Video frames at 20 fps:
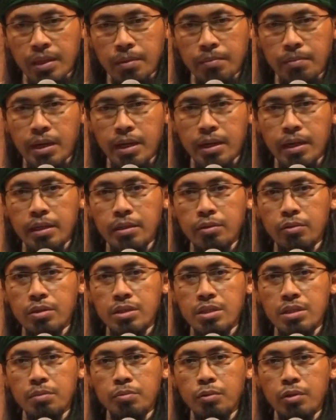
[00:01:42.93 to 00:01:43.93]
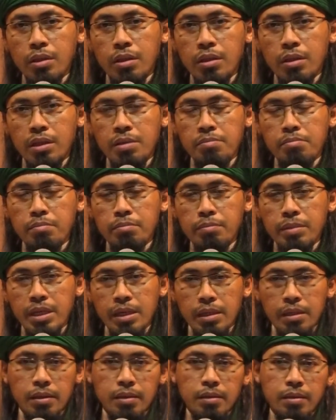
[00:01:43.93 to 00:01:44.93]
Maka itu disebut
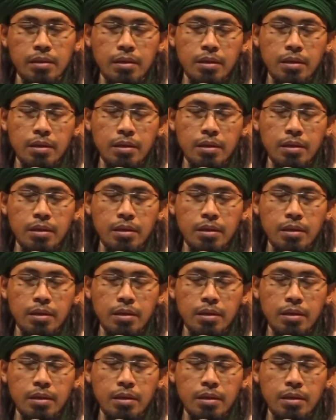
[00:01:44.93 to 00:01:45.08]
zimmi.